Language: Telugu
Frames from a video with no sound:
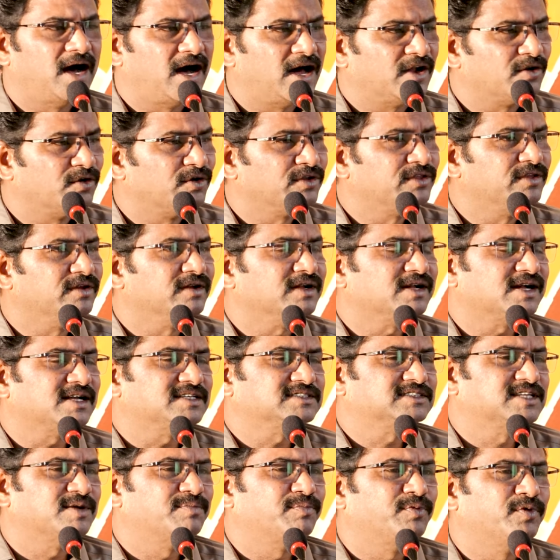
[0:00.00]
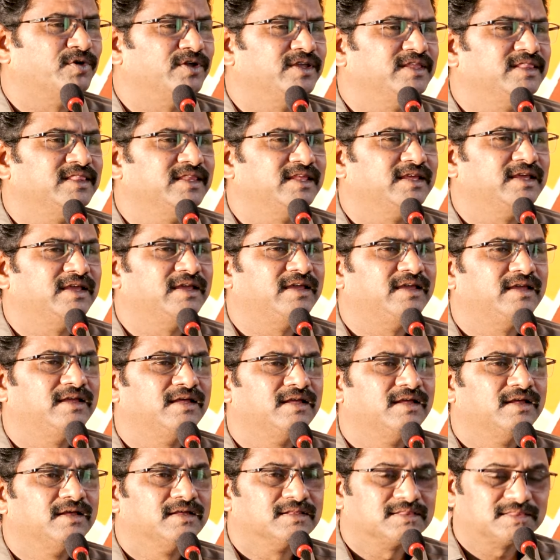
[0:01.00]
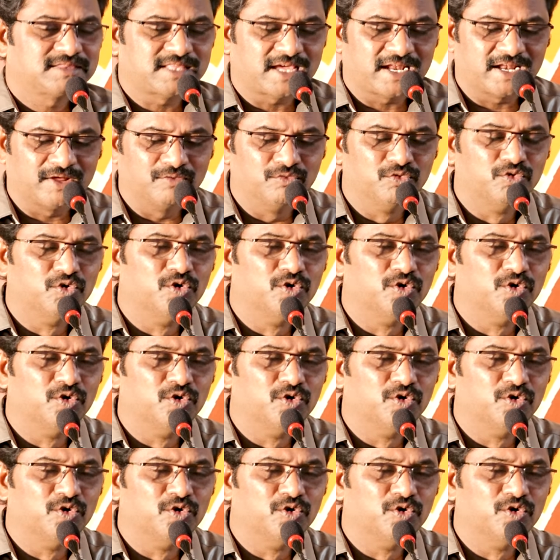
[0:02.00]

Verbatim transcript: ఆరోగ్యం కాస్త పోయింది తన